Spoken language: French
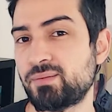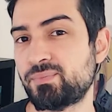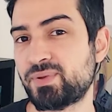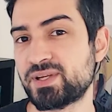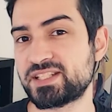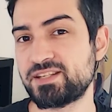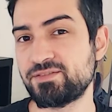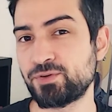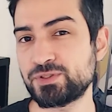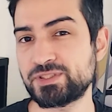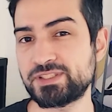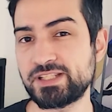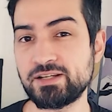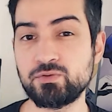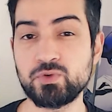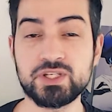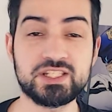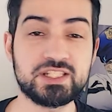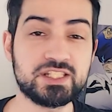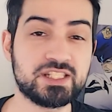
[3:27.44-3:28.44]
Parce qu'il faut se
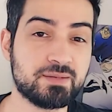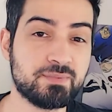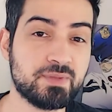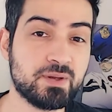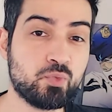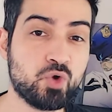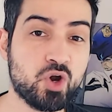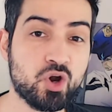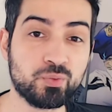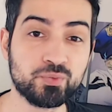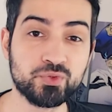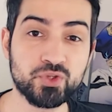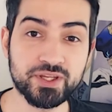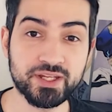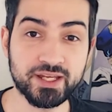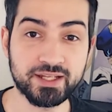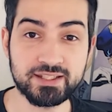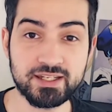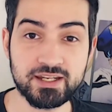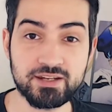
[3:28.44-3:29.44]
l'avouer, si jamais moi on me donne un
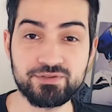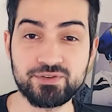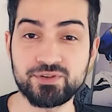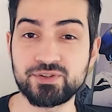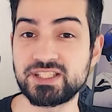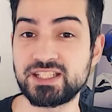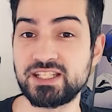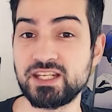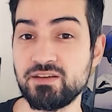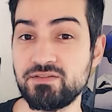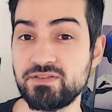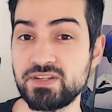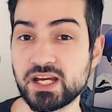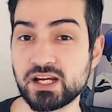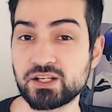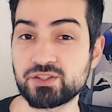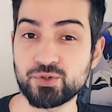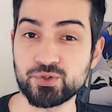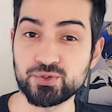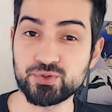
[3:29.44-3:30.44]
téléphone qui est vierge
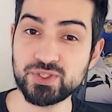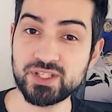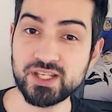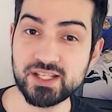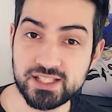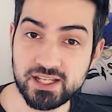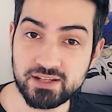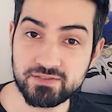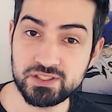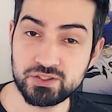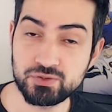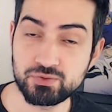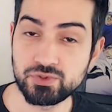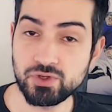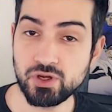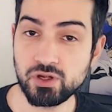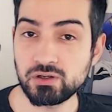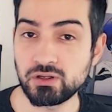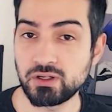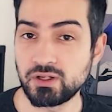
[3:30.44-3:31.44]
sans aucun service
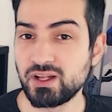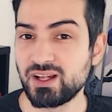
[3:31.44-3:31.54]
Google,